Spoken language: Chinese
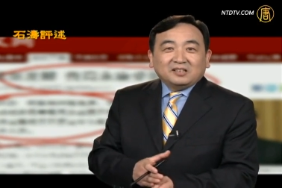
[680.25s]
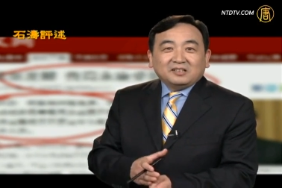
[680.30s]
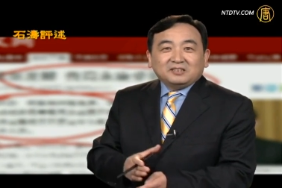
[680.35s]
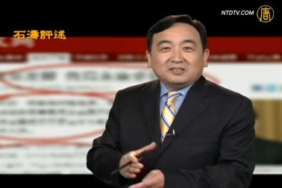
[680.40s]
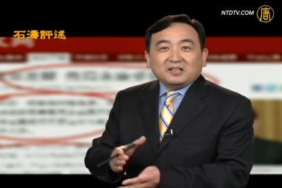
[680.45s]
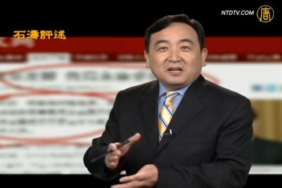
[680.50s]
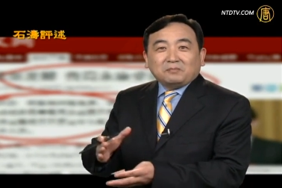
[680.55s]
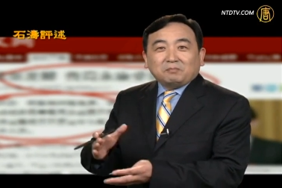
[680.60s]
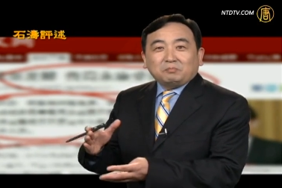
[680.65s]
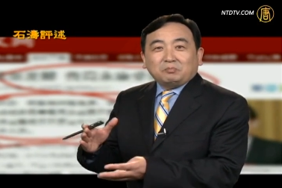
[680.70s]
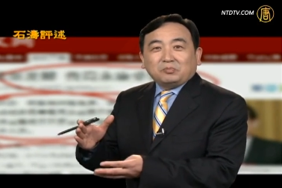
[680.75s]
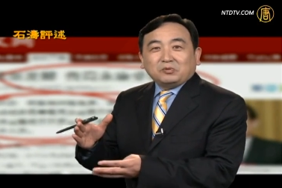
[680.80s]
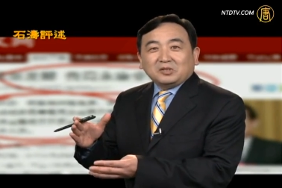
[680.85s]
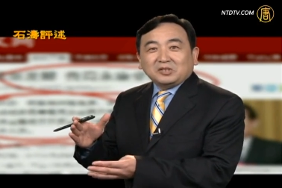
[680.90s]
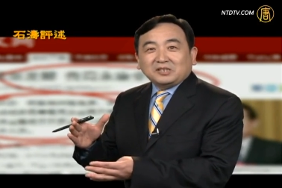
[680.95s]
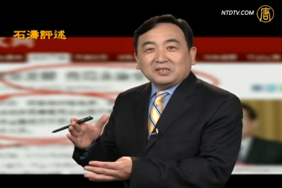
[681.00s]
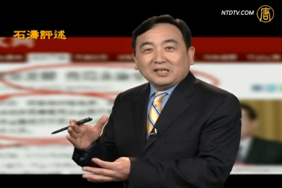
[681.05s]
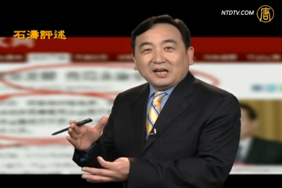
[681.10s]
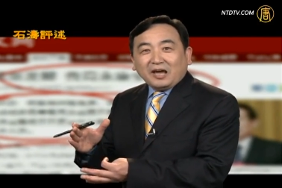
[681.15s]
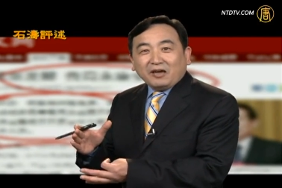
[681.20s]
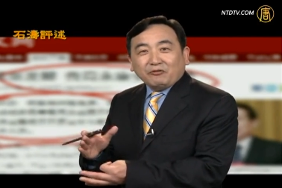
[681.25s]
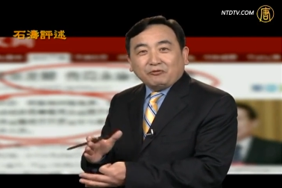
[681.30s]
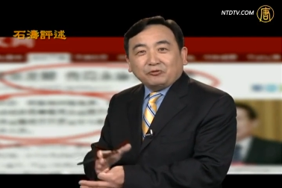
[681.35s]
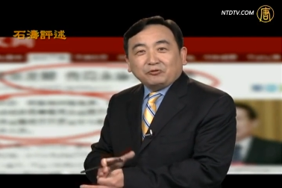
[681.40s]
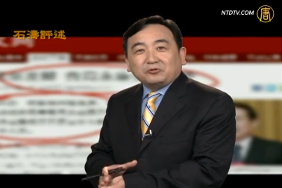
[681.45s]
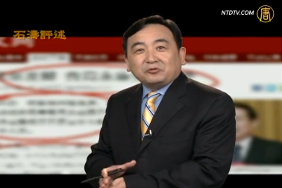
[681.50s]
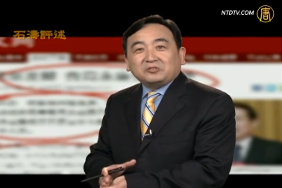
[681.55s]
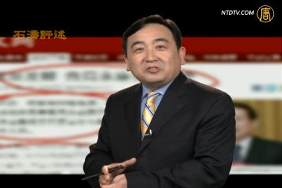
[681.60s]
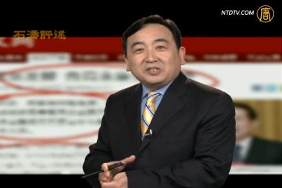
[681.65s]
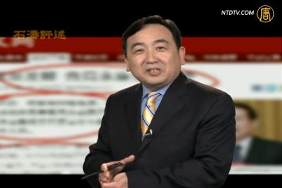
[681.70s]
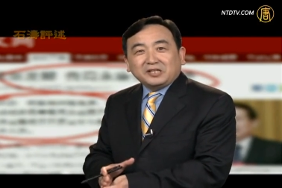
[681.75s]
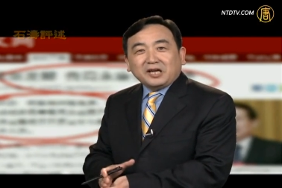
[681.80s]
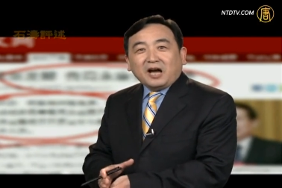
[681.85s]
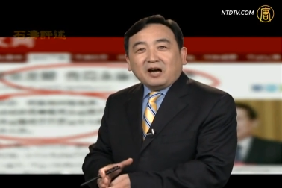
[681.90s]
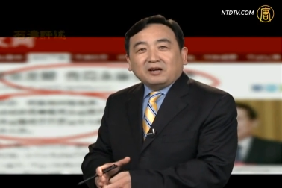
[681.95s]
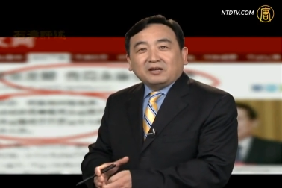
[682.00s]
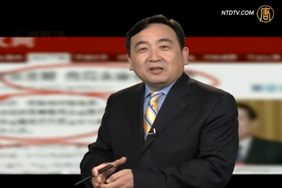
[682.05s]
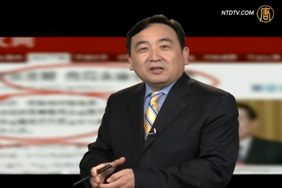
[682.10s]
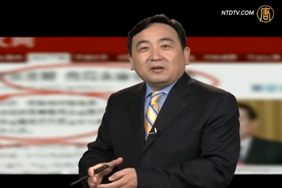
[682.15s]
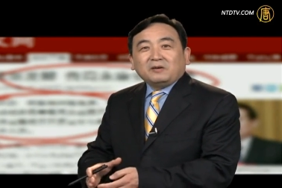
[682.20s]
像薄熙来夫妇一样，
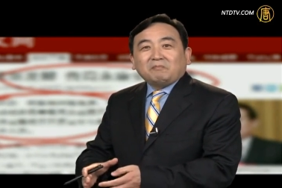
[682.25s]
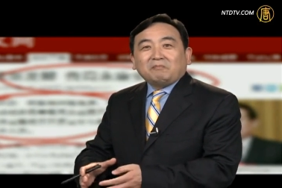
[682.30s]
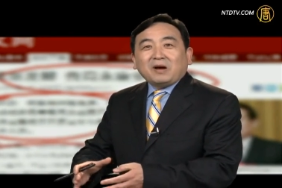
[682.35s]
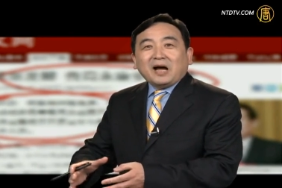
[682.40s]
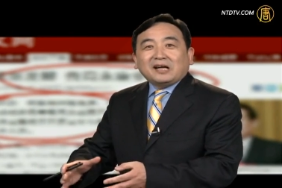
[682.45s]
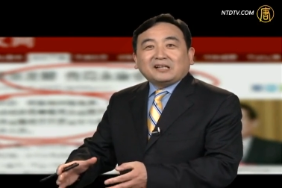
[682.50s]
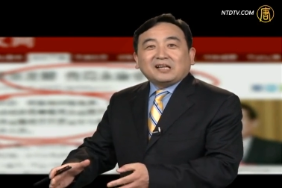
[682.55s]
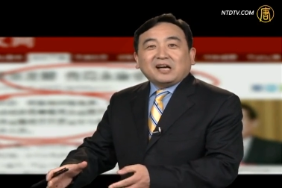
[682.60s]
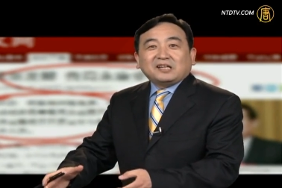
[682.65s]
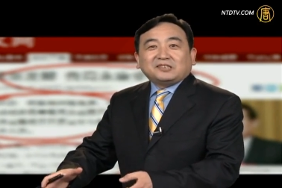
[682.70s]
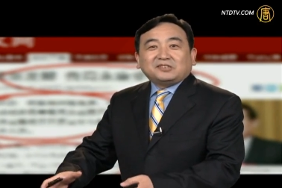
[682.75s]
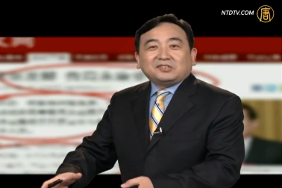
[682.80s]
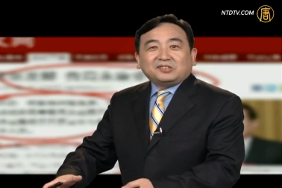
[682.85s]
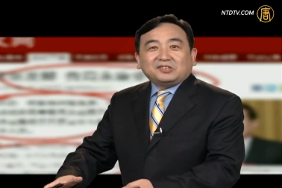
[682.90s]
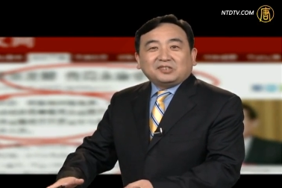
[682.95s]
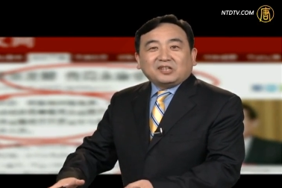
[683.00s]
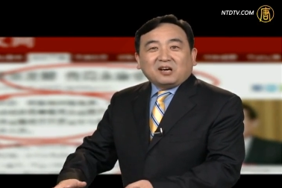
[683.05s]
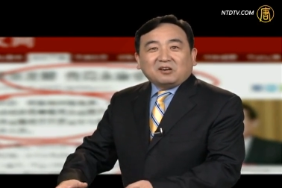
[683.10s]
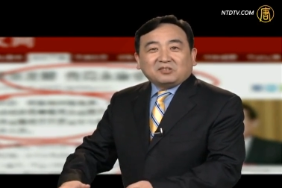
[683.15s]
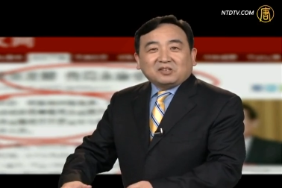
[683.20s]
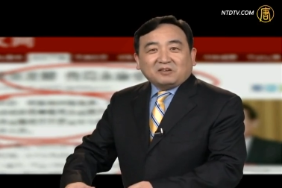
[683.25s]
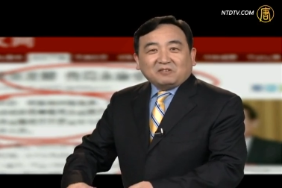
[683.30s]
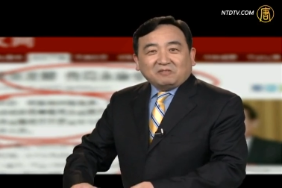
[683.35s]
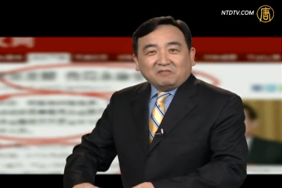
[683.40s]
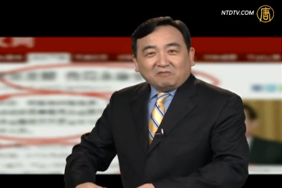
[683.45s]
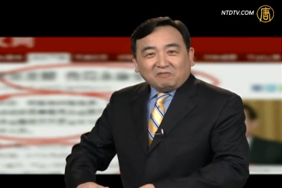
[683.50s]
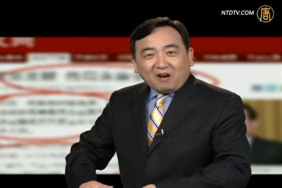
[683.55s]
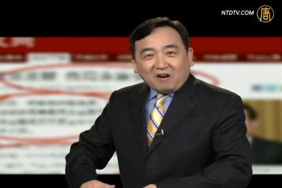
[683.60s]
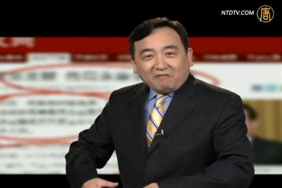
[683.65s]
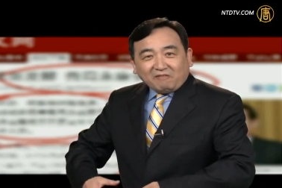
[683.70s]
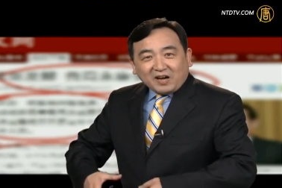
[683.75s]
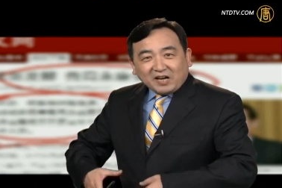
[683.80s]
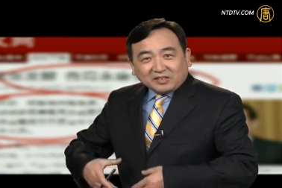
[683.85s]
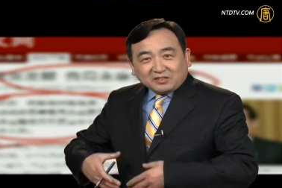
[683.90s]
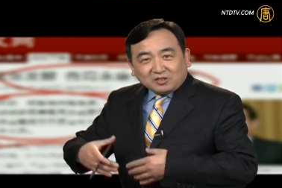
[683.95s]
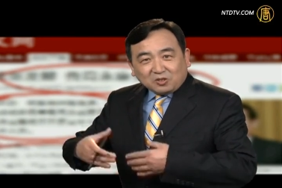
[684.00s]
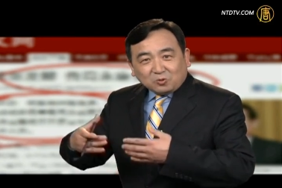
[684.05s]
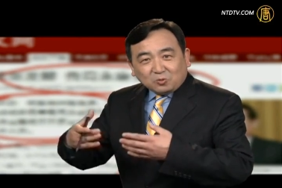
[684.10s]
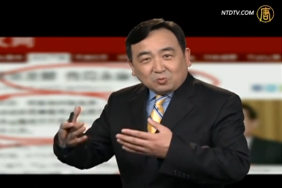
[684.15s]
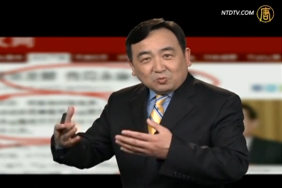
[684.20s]
把他知道的往外
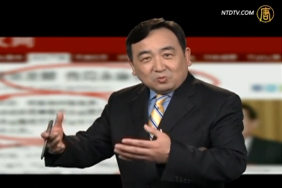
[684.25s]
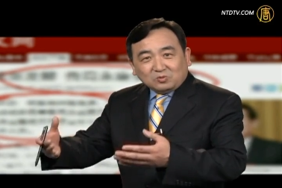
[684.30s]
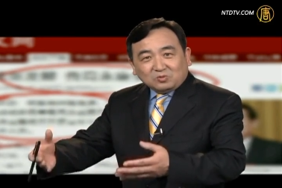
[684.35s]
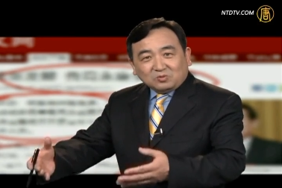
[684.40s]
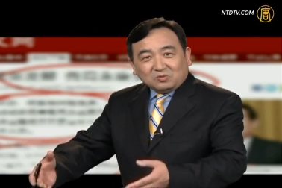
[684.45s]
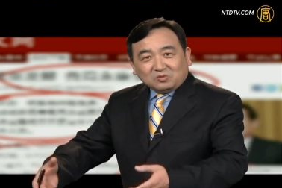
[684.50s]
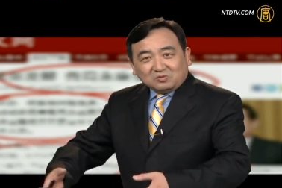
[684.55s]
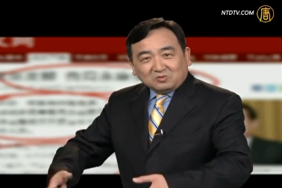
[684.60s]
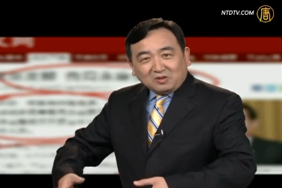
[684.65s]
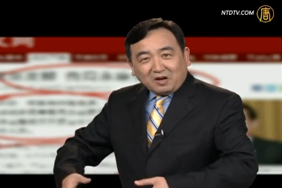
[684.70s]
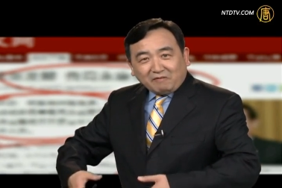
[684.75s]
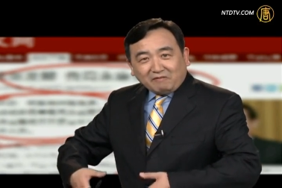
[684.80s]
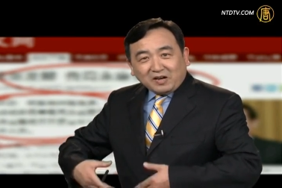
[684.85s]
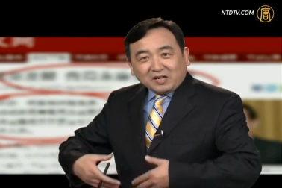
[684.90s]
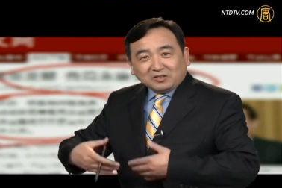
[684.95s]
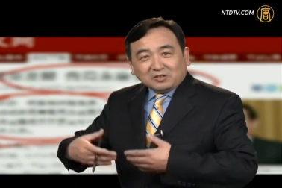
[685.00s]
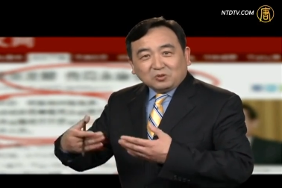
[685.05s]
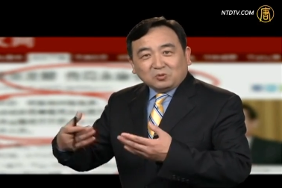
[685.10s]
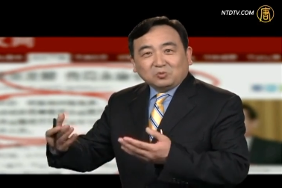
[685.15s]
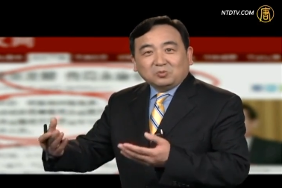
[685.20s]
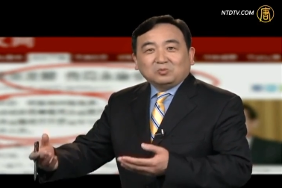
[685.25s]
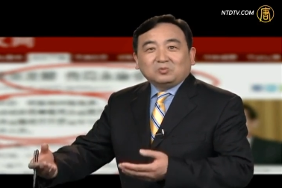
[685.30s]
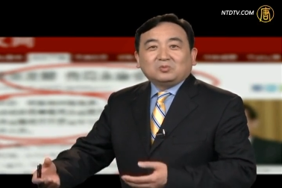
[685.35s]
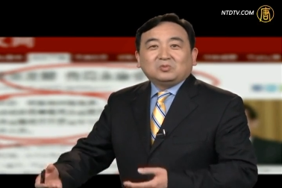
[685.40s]
兜。往外兜，